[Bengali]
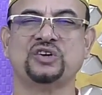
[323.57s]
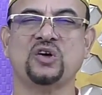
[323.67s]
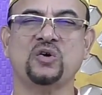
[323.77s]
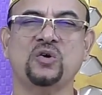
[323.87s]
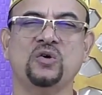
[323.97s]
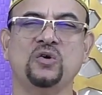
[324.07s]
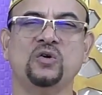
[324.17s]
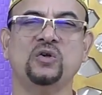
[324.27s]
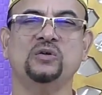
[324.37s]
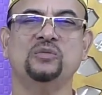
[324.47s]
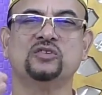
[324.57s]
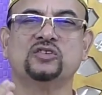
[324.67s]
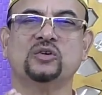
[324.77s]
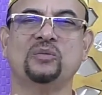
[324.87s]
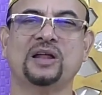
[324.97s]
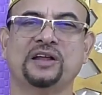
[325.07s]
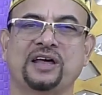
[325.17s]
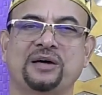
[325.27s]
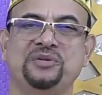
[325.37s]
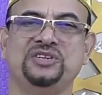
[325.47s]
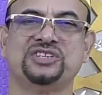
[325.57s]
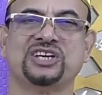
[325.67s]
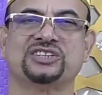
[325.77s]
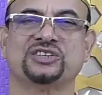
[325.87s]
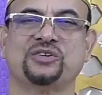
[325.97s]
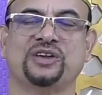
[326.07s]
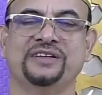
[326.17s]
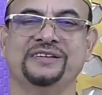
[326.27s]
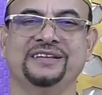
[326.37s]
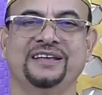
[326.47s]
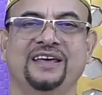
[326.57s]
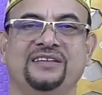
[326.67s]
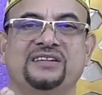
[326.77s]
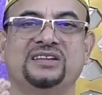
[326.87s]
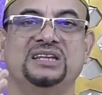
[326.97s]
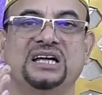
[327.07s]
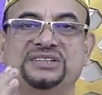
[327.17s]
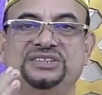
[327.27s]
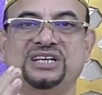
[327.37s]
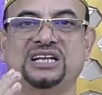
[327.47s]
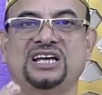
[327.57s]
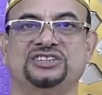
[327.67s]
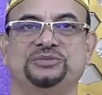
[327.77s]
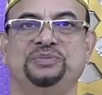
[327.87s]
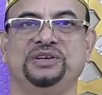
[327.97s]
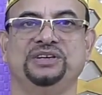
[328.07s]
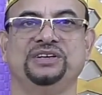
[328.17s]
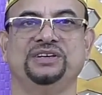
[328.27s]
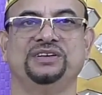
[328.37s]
সকল মুসলমানরা বিশ্বাস করে যে দাজ্জাল আসবে